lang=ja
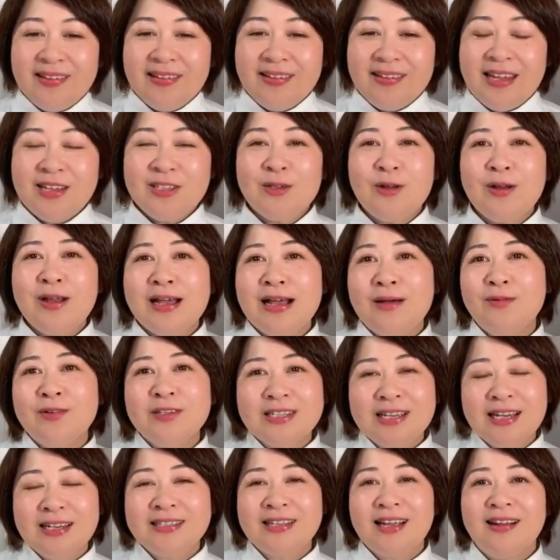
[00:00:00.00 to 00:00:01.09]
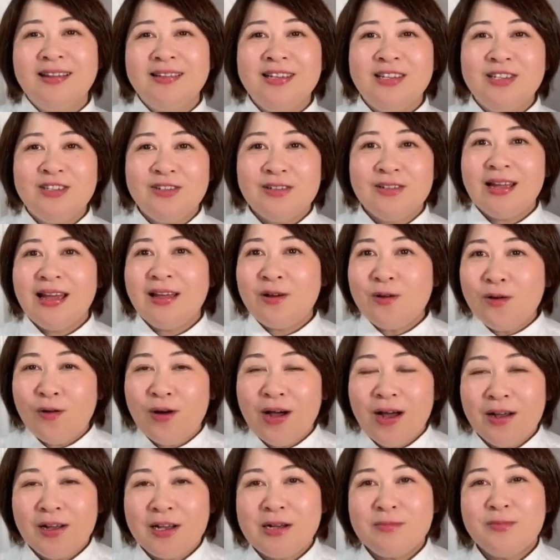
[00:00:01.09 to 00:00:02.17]
でそれがもしかしたらにじゅう代
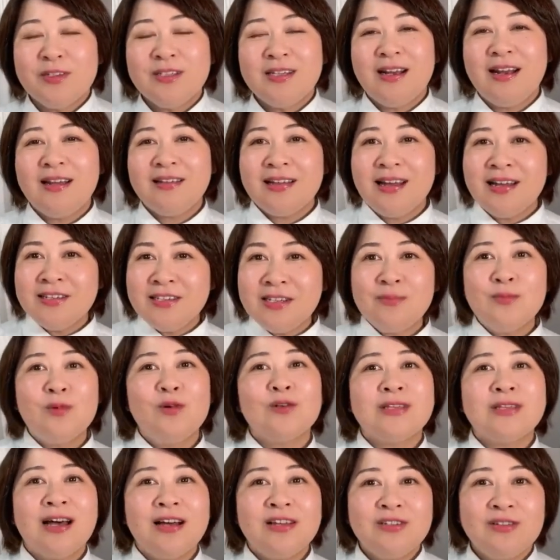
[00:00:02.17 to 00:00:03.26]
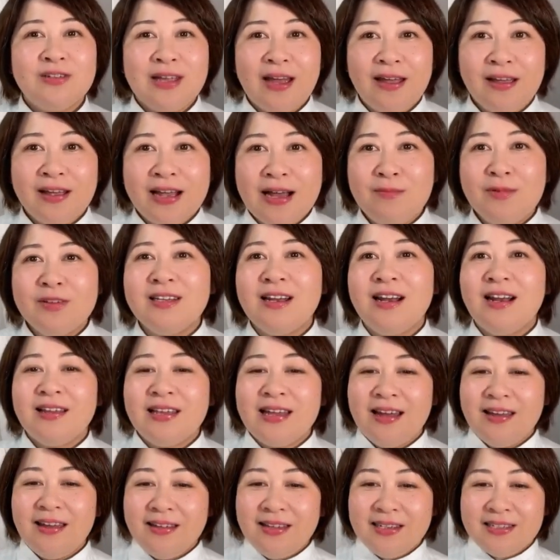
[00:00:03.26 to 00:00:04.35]
後半かもしれないしもうさんじゅう代かもしれ
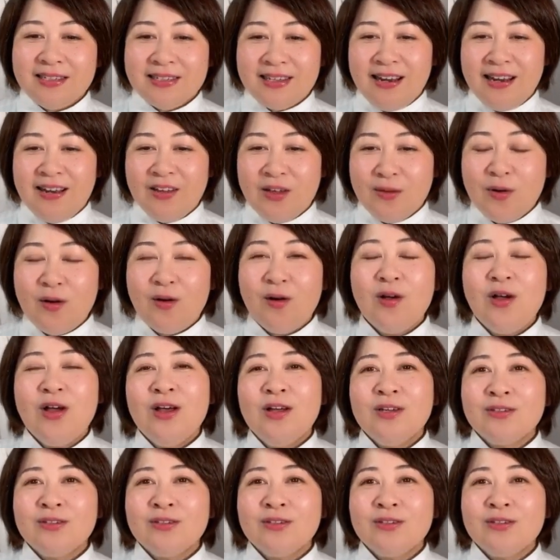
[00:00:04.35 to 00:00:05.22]
ないんですけれども、